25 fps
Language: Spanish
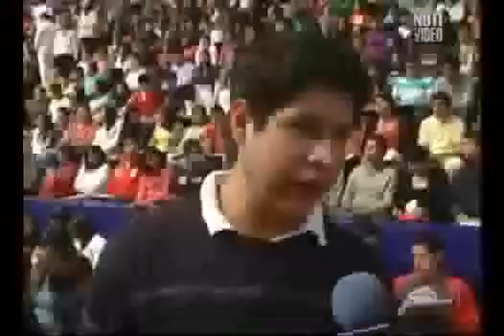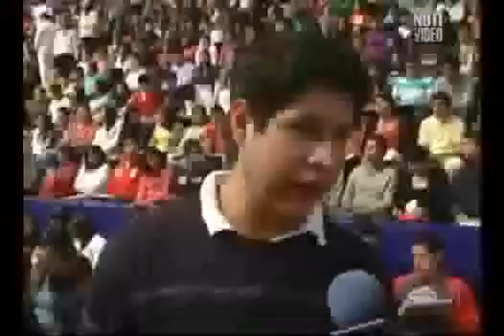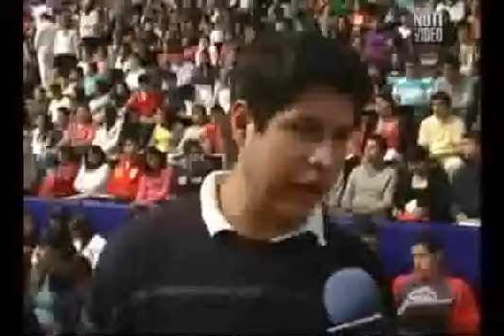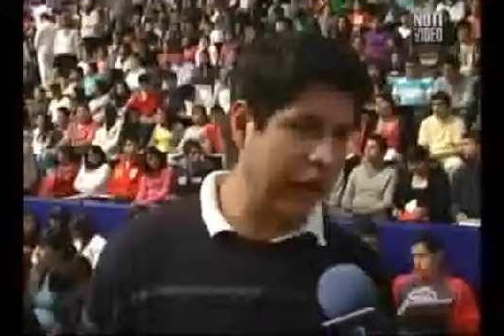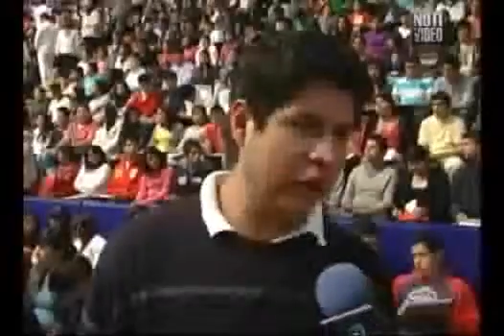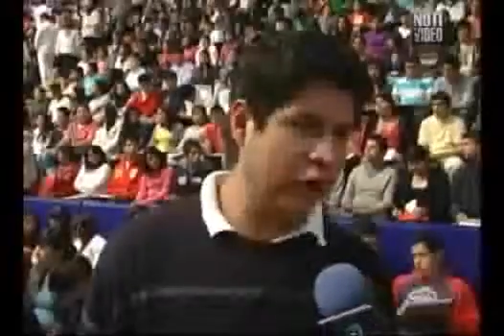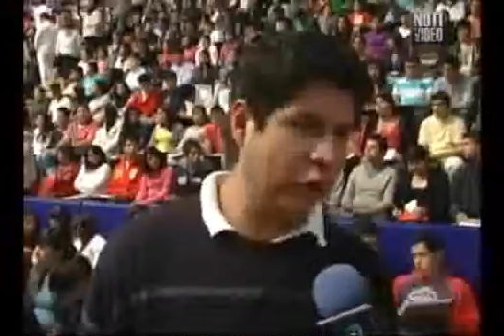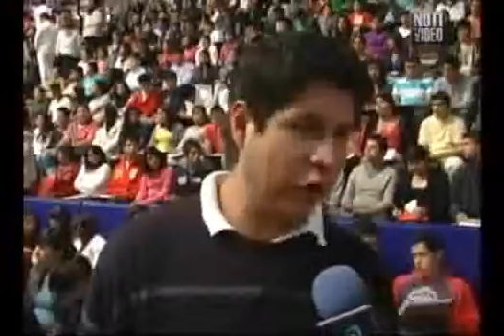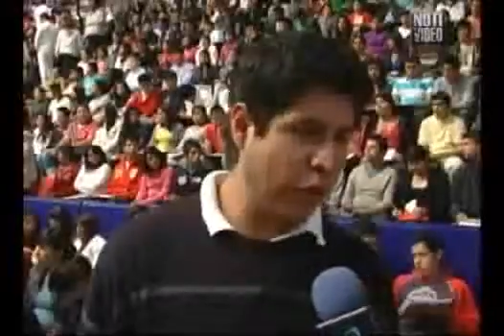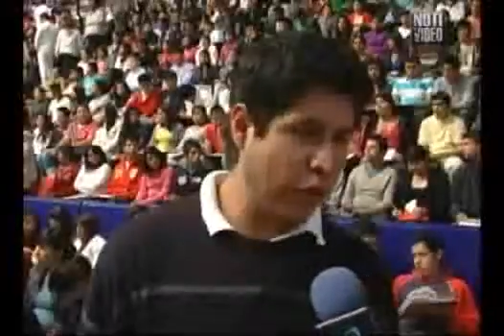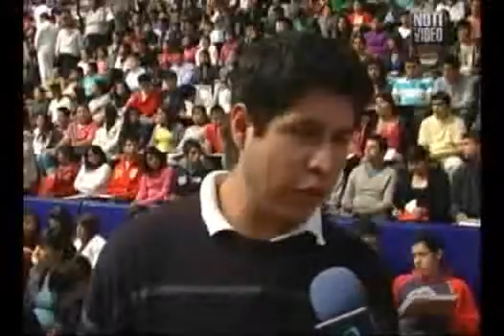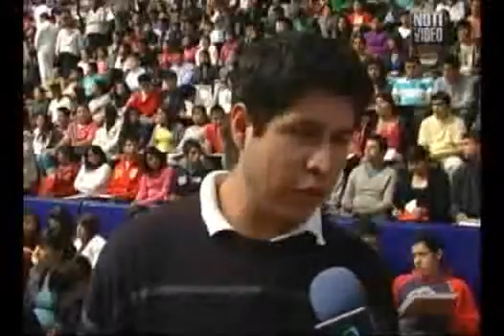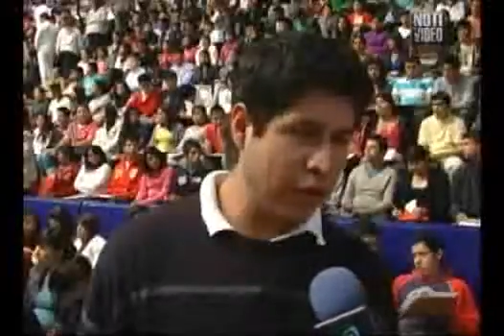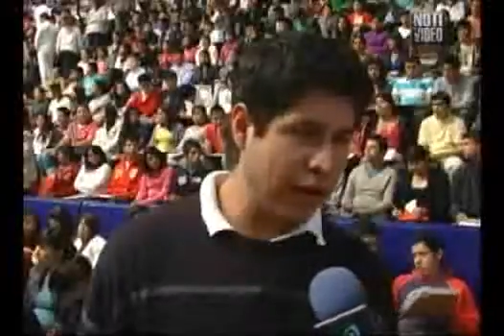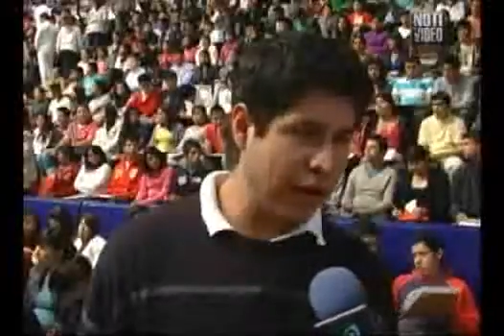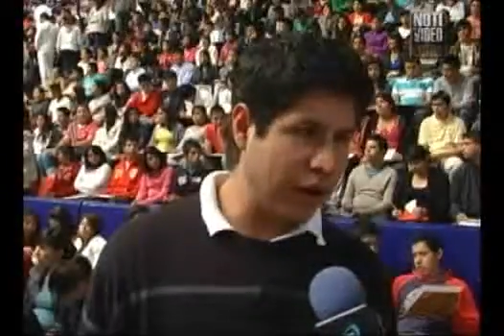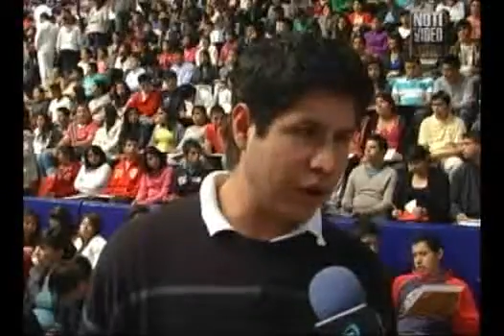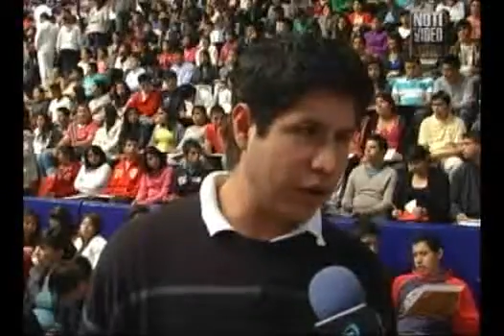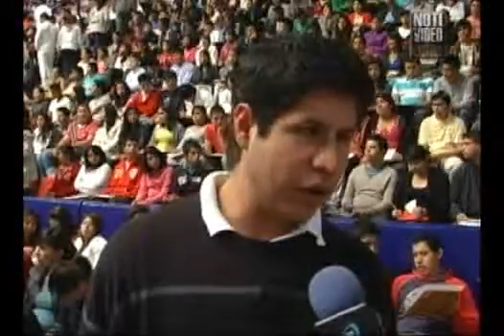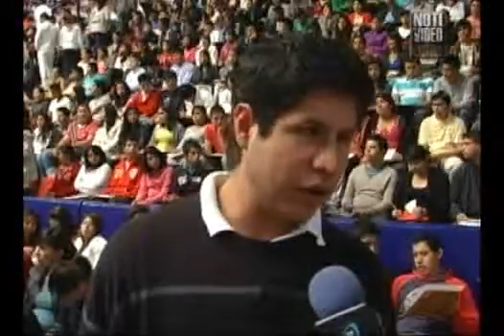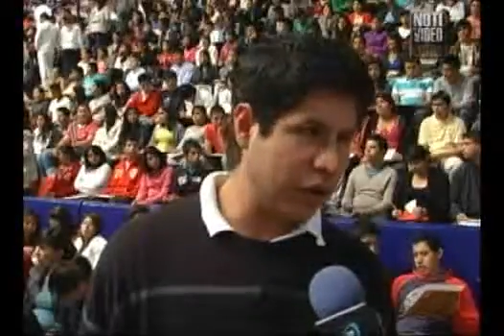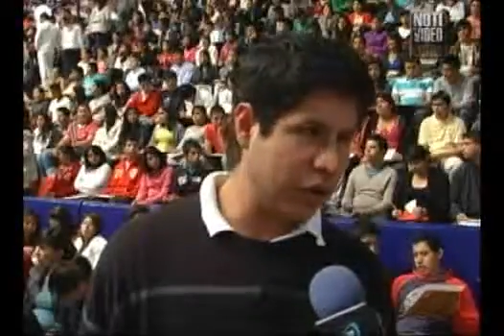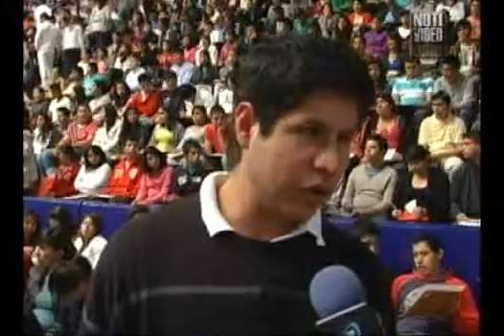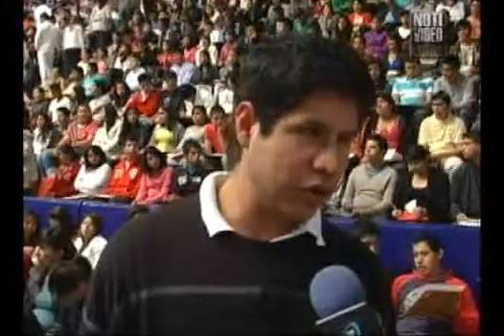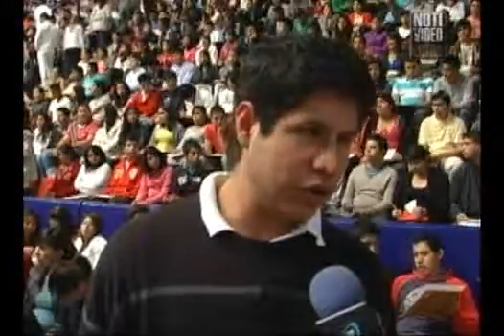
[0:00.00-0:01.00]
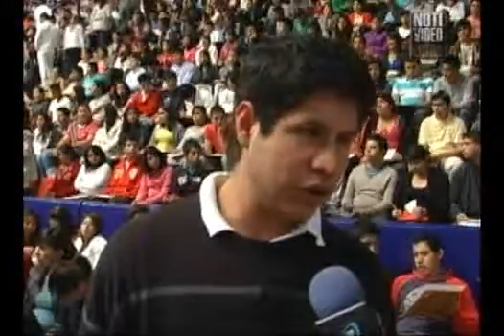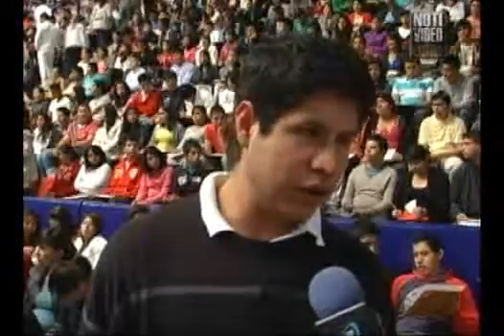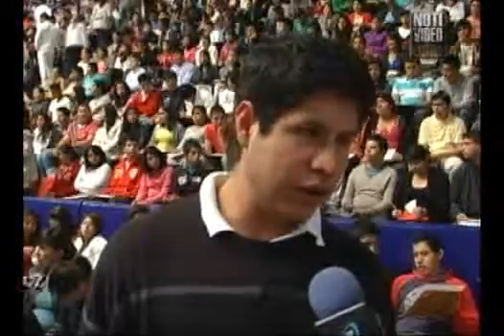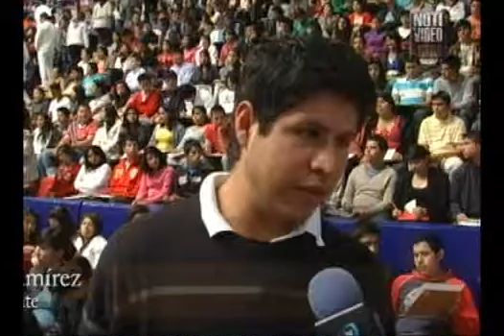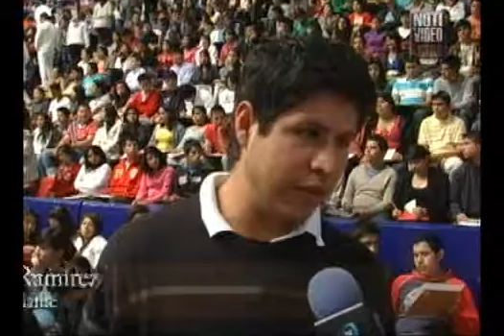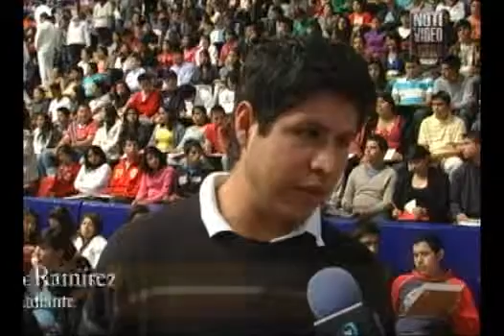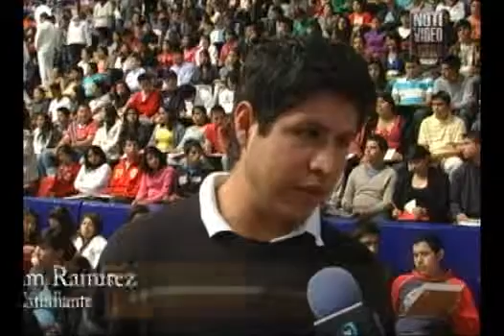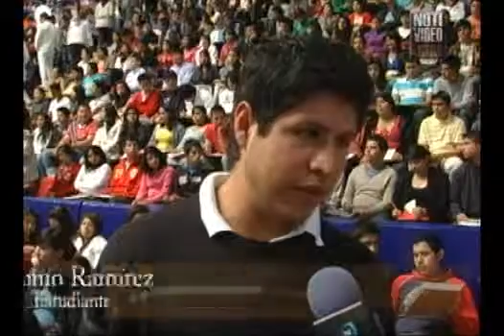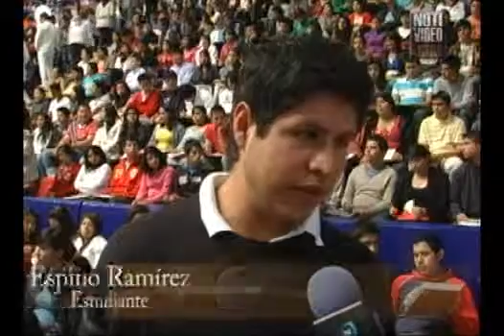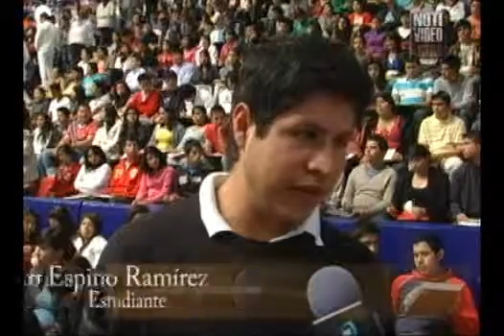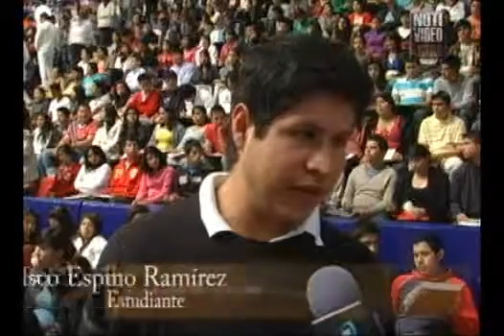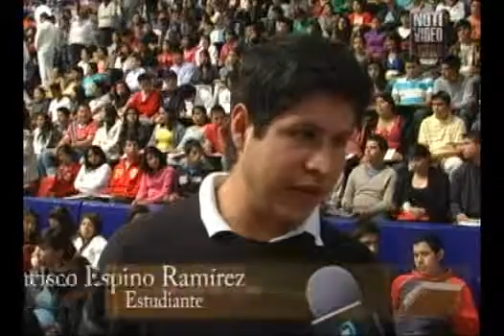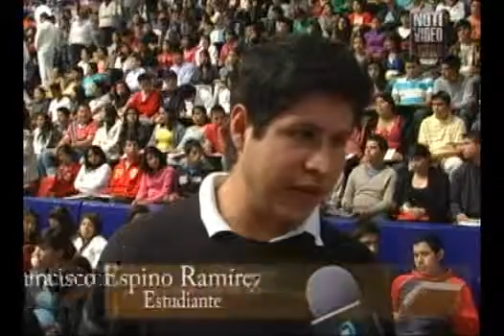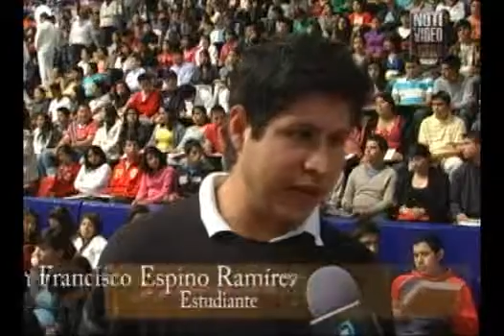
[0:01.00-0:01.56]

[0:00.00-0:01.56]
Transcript: En todo Guanajuato solamente hay